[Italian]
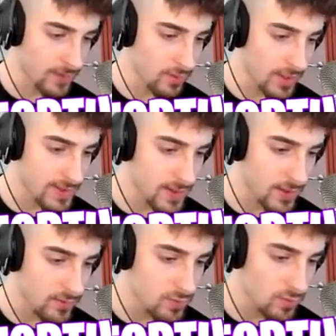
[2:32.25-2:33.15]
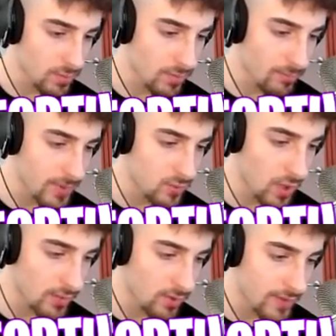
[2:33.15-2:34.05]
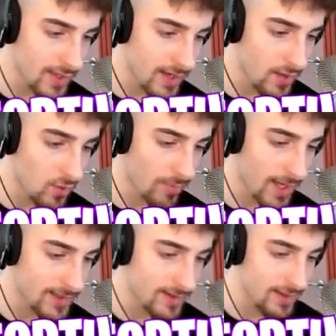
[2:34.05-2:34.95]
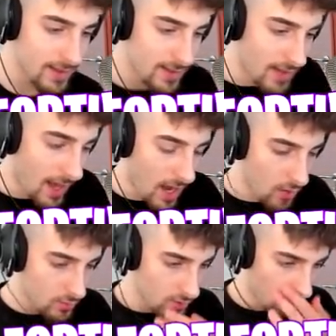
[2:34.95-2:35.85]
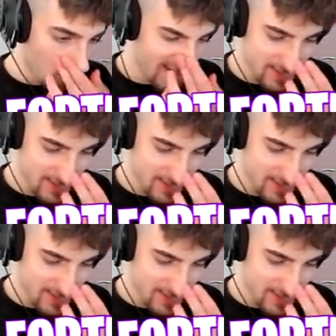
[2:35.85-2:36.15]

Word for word: Fatto ragazzi che non sono proprio abituato a vedere i comandi audio a